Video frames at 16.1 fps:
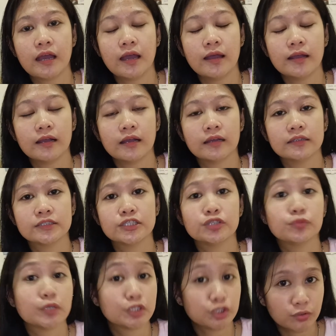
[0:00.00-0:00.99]
ang
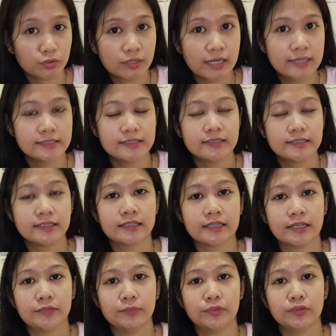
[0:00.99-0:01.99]
sitwasyong
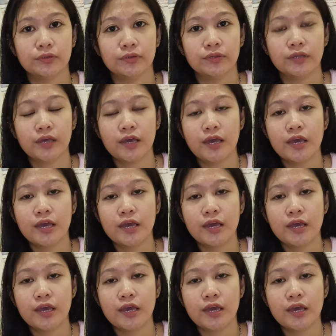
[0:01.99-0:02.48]
kahihinatnan mo doon.